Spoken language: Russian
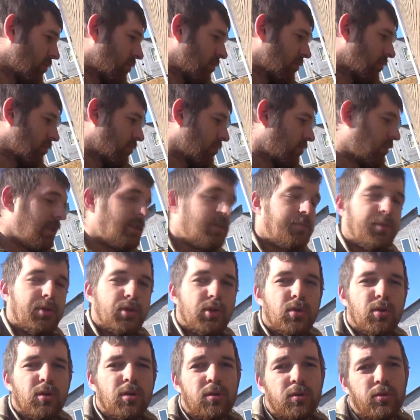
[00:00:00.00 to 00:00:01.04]
но здесь
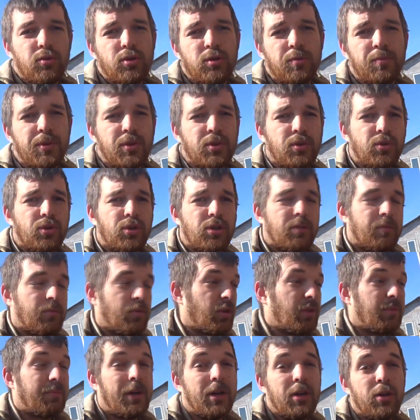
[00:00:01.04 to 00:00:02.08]
песок лучше песочком.
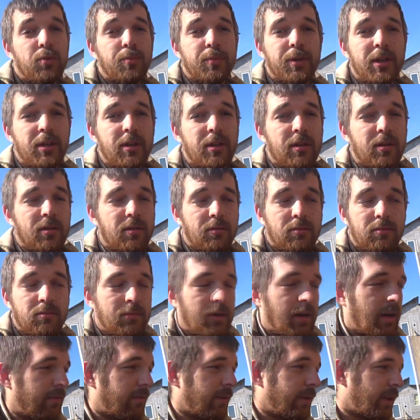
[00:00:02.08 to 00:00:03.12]
Но это мое мнение.
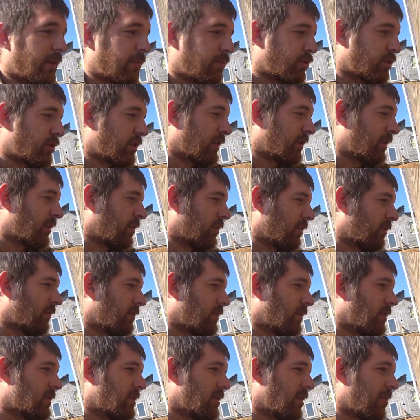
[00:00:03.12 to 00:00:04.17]
А вы там уже
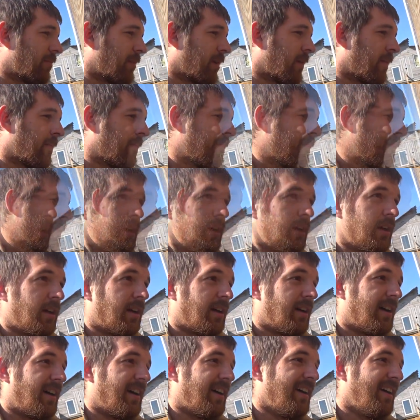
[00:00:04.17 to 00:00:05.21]
отталкиваетесь сами.
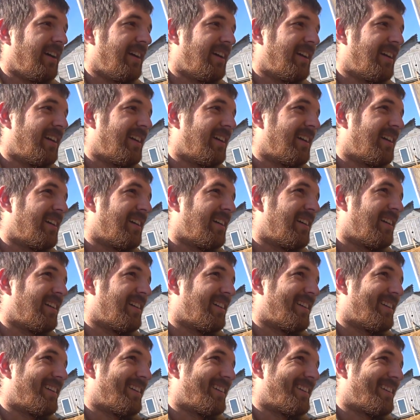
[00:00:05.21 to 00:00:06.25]
А?
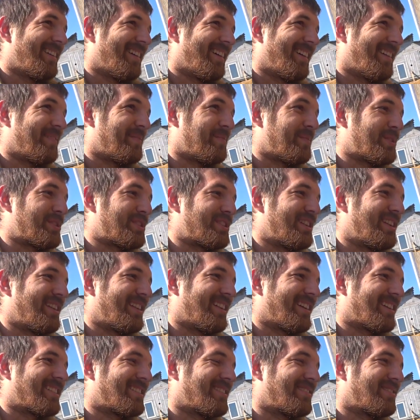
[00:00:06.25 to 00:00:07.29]
а можно а, ли
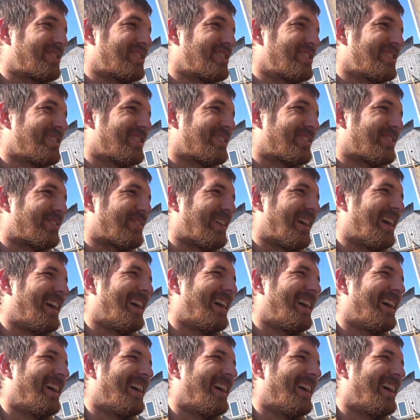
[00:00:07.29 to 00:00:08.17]
так же в жизни, чтобы